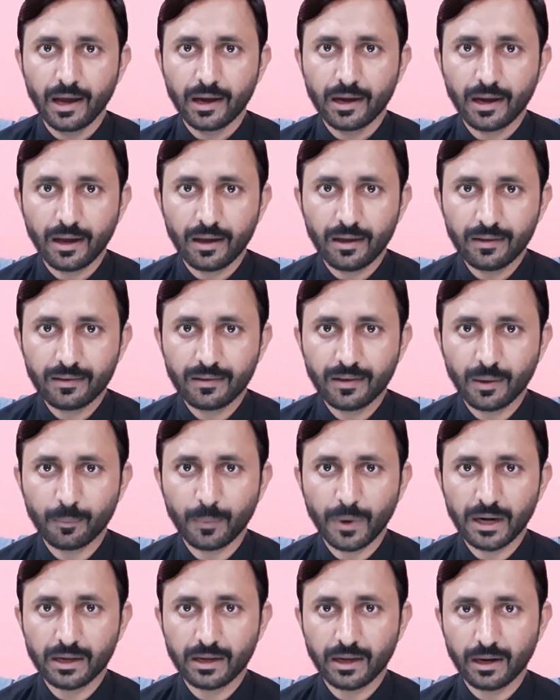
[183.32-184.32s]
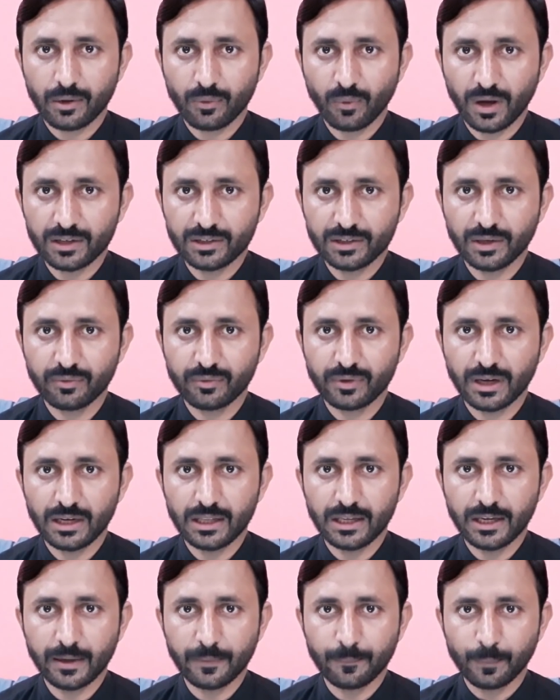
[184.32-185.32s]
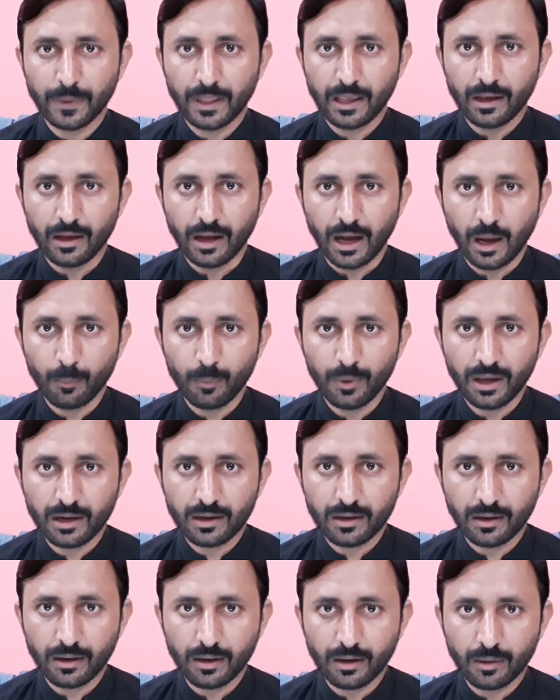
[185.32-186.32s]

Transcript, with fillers: कि इससे बढ़कर नवाज शरीफ के लिए अब एक